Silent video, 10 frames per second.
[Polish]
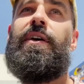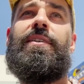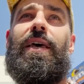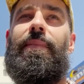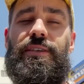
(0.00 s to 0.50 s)

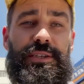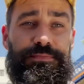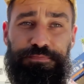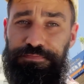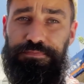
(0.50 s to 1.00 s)
zamiast
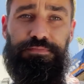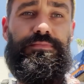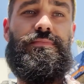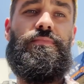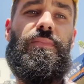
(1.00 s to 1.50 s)

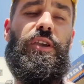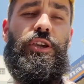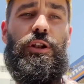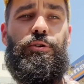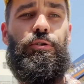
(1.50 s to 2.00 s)

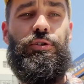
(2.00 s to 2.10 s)
kilku